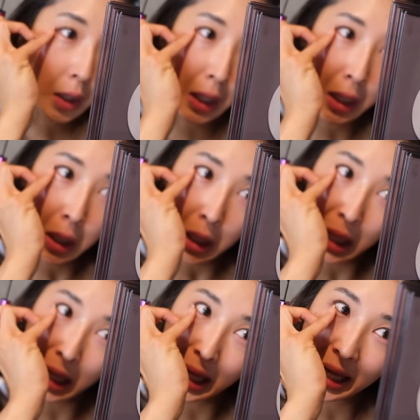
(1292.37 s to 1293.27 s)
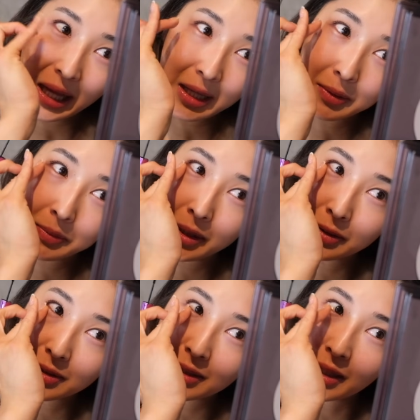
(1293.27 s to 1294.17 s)
ああ目
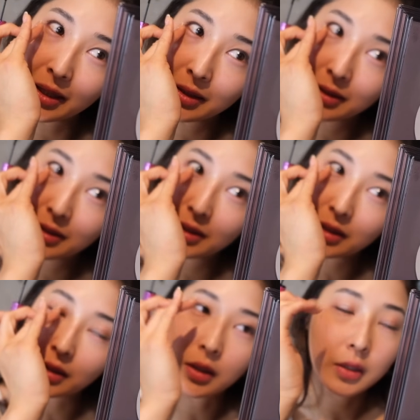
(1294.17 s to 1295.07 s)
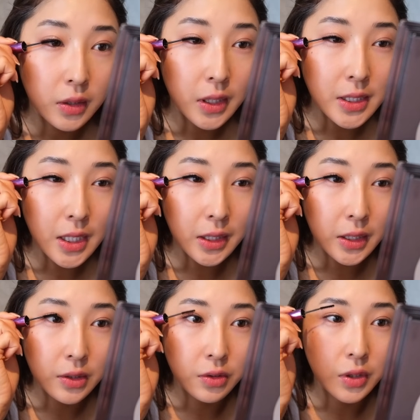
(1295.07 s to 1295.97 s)
閉じたらついちゃった毛
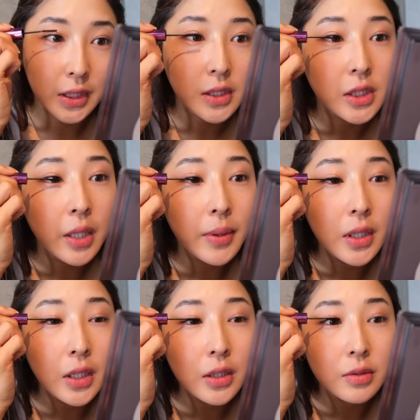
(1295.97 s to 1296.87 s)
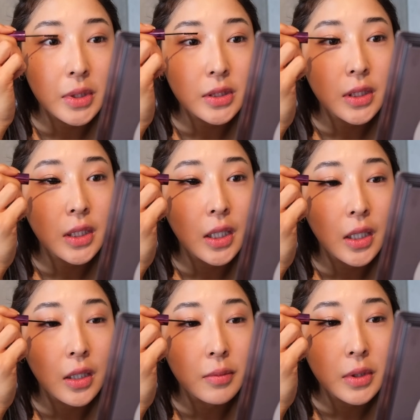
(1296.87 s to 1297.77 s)
先を私束感あるまつげ
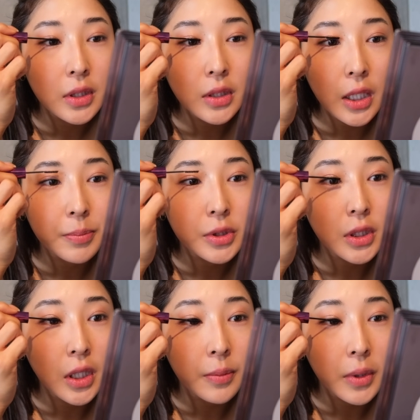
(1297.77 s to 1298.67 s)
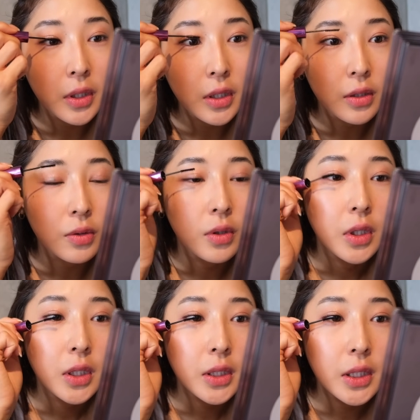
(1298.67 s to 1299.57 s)
が、まあ、タイプっちゃタイプやねんけど
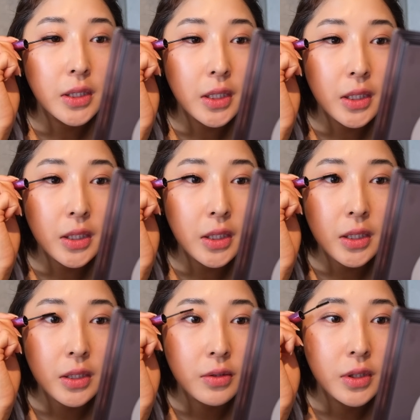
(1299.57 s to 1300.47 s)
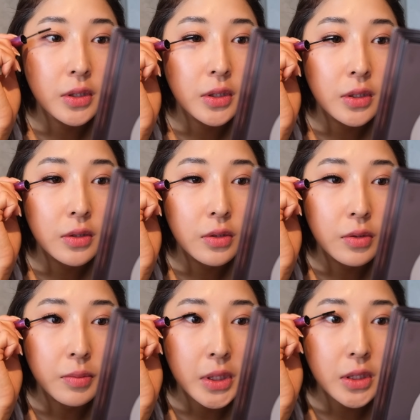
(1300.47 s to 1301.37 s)
毛先に塗りすぎる
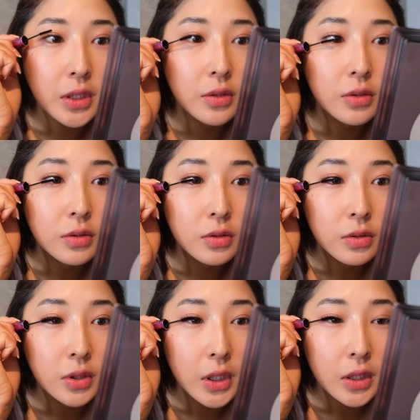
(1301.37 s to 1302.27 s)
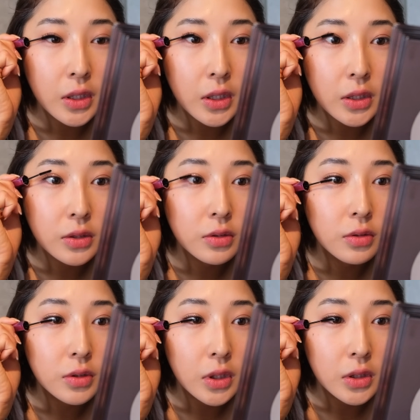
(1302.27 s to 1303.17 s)
とまつげの存在が
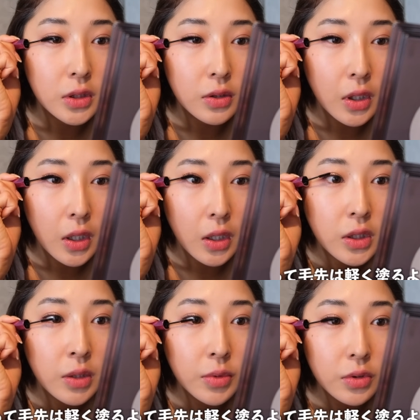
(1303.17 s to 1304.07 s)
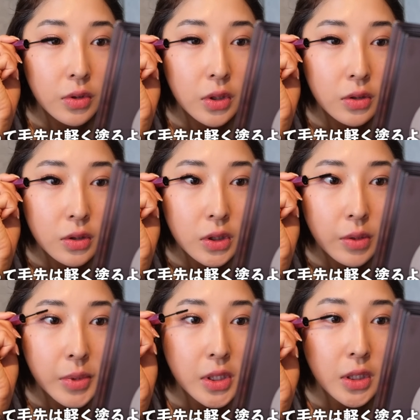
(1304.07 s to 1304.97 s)
強くなっちゃうから根元に塗っ
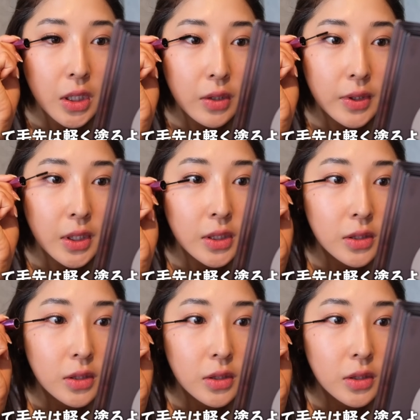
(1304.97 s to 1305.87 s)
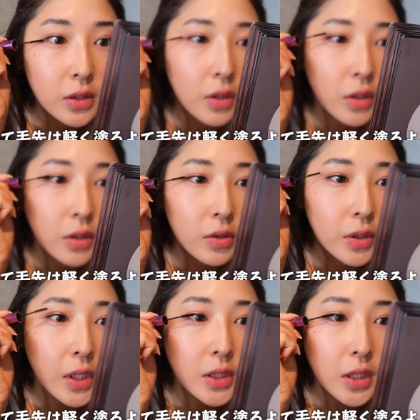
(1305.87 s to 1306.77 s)
て目力は出しつつ、えっと、
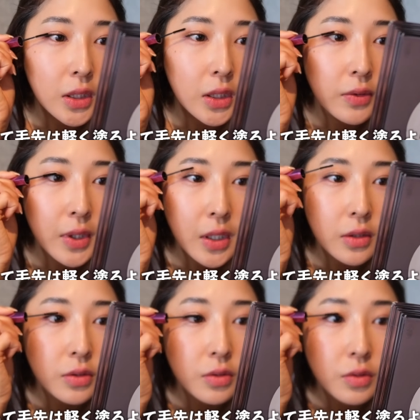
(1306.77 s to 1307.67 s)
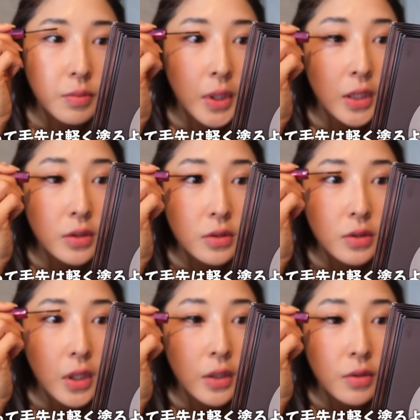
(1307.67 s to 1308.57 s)
毛先はちょっとバラす
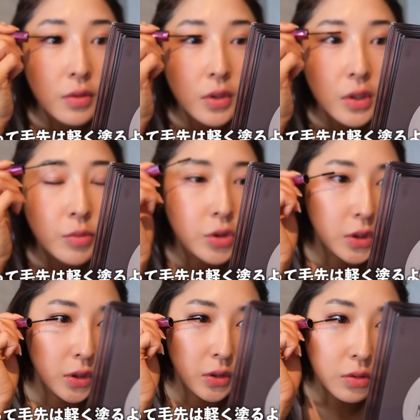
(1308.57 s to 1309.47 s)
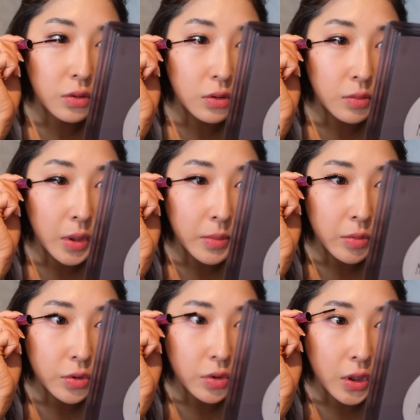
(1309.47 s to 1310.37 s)
ぐらいの気持ちちょっとまあ目
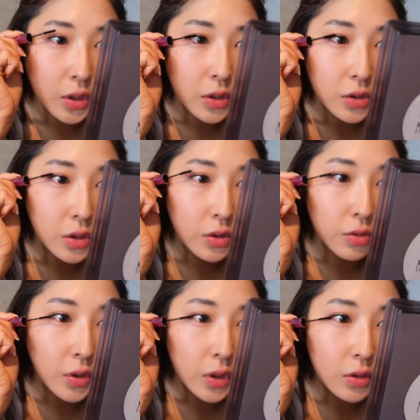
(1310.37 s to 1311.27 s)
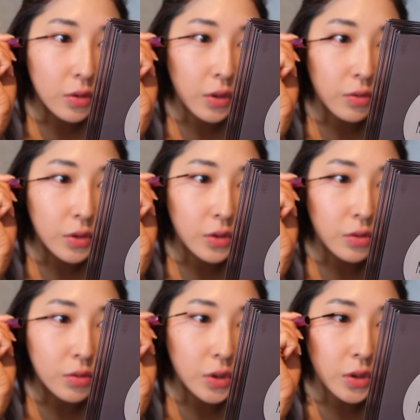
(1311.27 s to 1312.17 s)
元はっきりしてるよねぐらいの
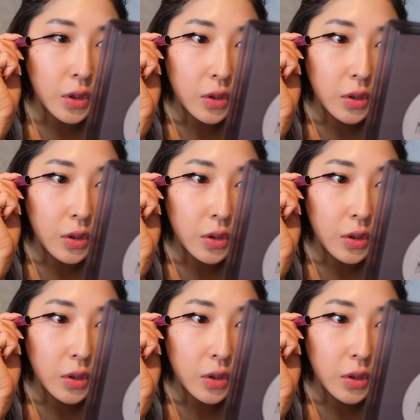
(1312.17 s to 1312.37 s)
印象にしたい